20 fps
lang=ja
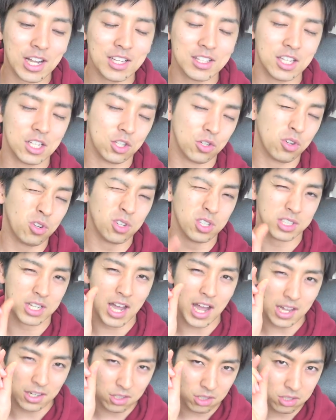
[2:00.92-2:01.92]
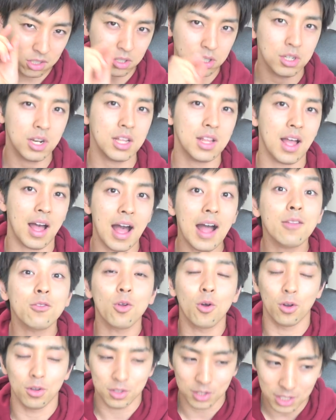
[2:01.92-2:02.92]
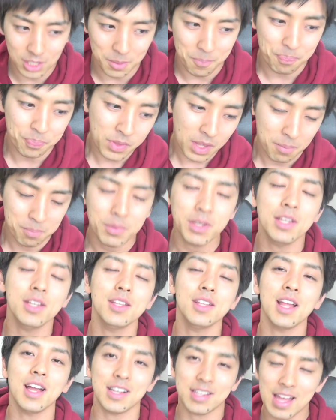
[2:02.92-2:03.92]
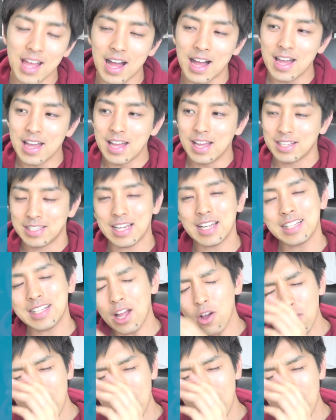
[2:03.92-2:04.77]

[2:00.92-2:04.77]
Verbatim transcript: かっていうところを軽く触れた後に、みんなが、やった